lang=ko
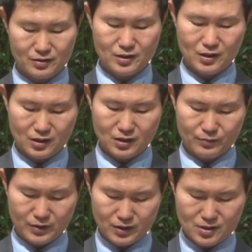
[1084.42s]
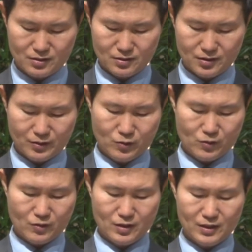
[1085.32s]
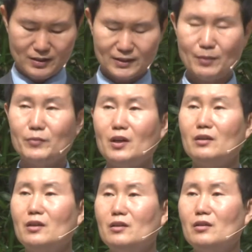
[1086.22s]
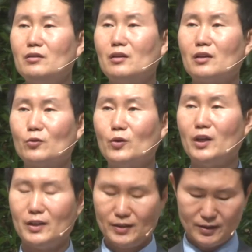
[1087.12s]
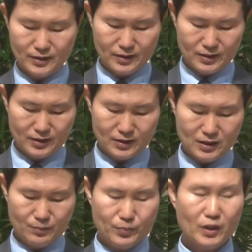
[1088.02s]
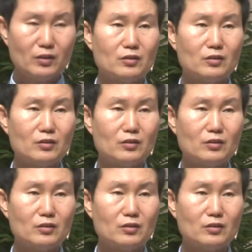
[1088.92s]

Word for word: 그렇게 이야기를 합니다. 그리고 참된 리더들의 경우에 실패는